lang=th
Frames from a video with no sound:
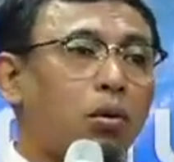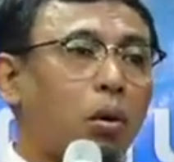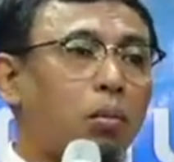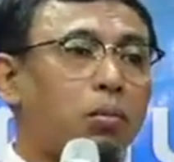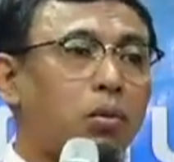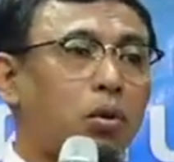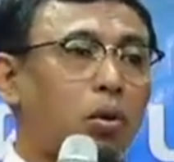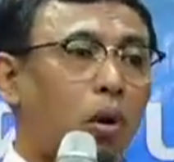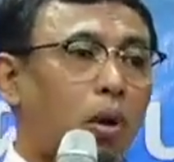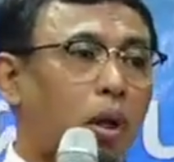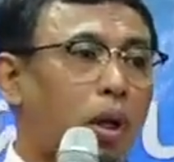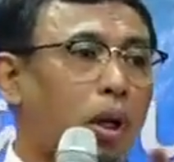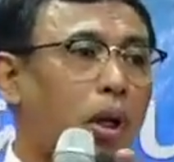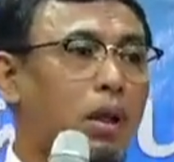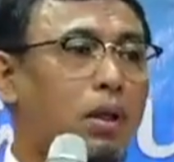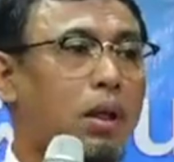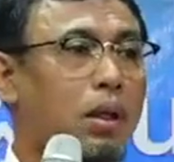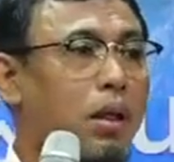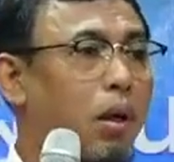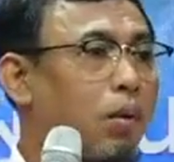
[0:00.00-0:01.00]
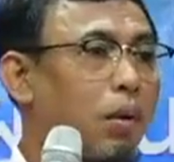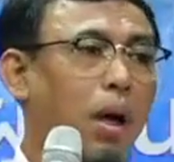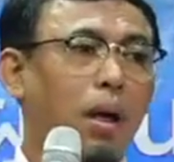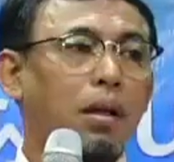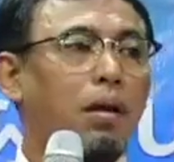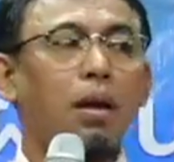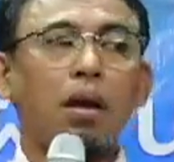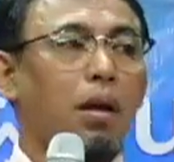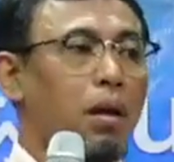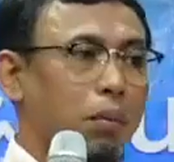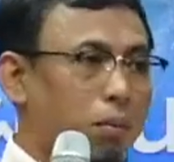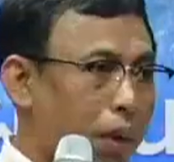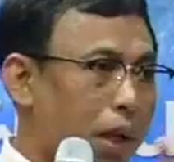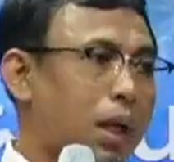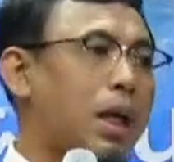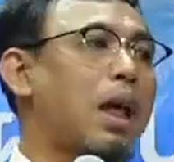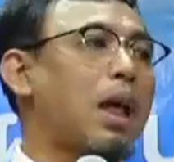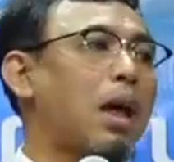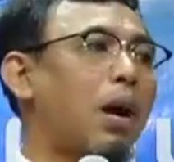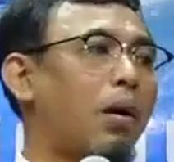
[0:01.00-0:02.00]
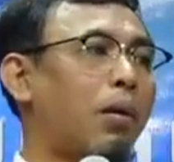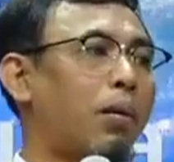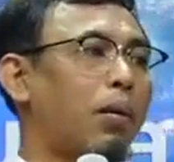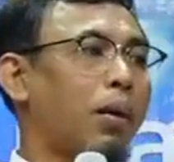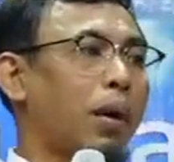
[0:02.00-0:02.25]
ชุมชนนี้จะเท่าไหร่เท่าไม่เกี่ยว